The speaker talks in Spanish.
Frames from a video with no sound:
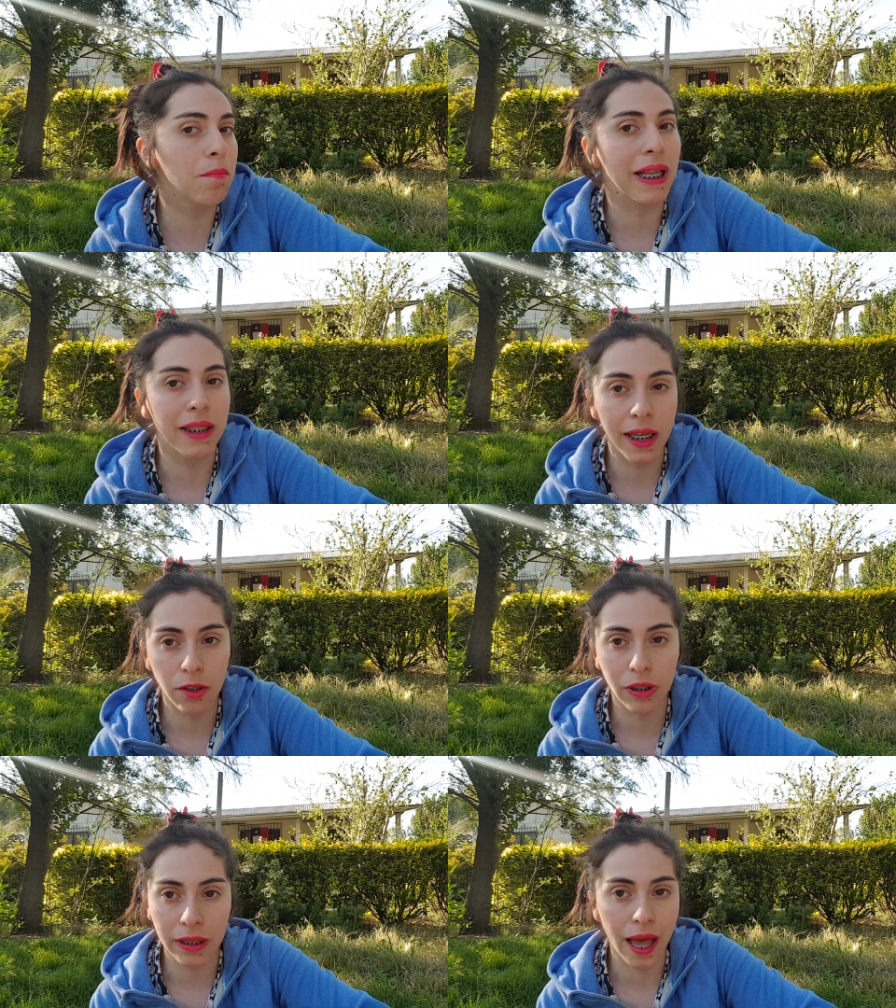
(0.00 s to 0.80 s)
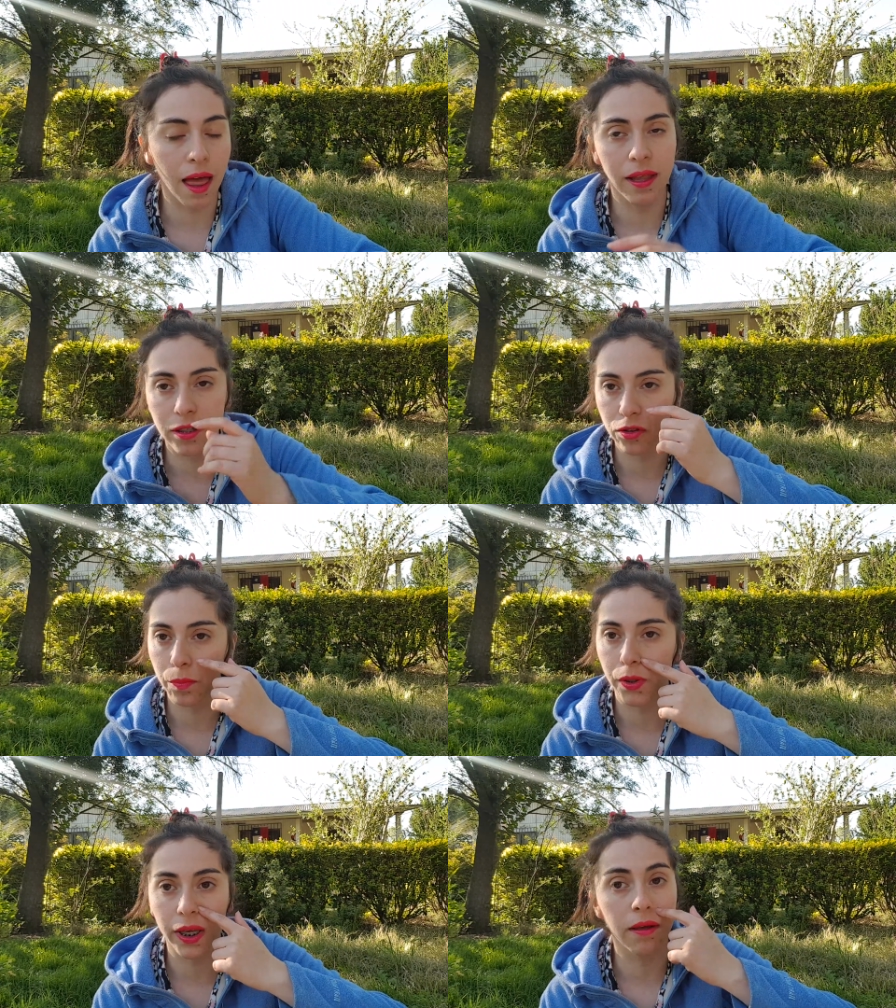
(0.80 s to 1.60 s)
platino ni nada de eso
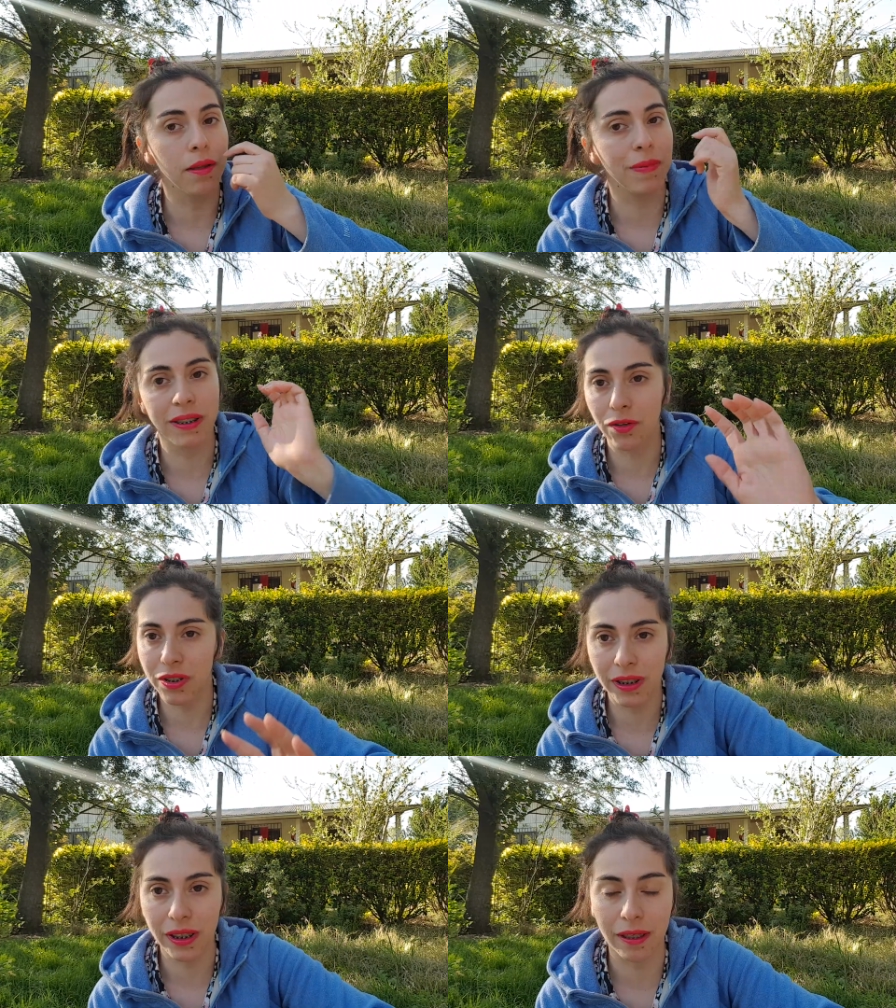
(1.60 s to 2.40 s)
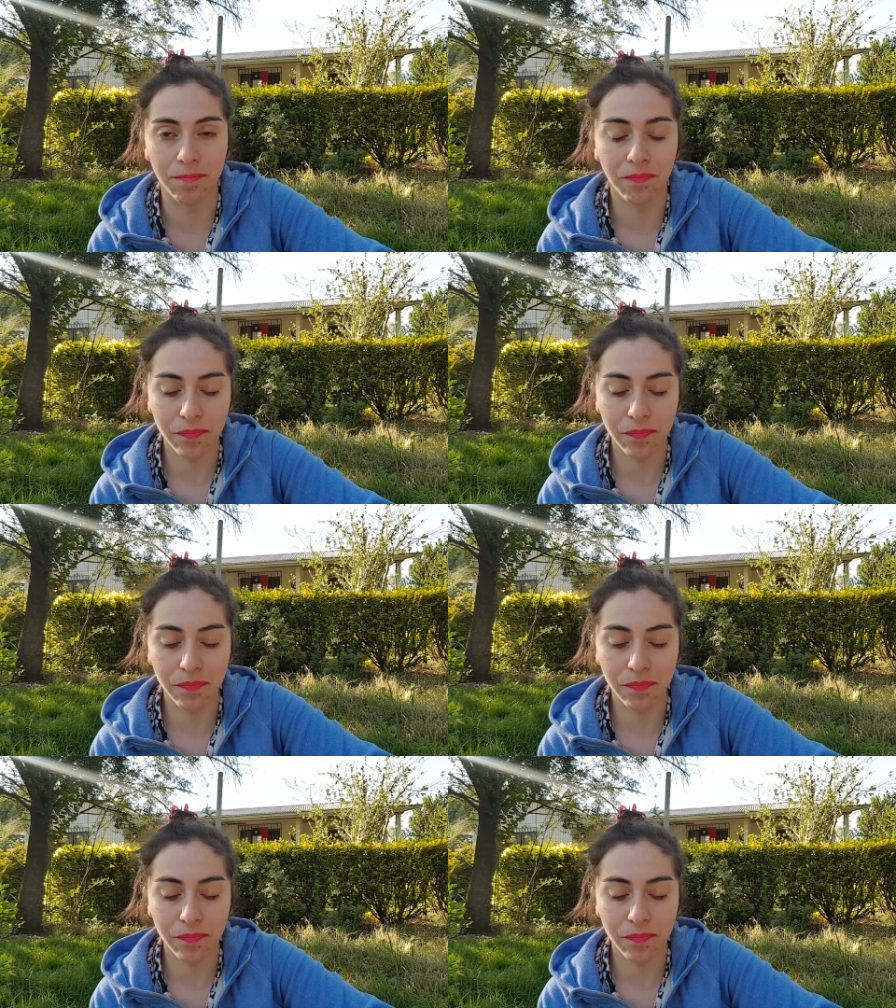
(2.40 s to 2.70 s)
porque eres demasiado chiquita.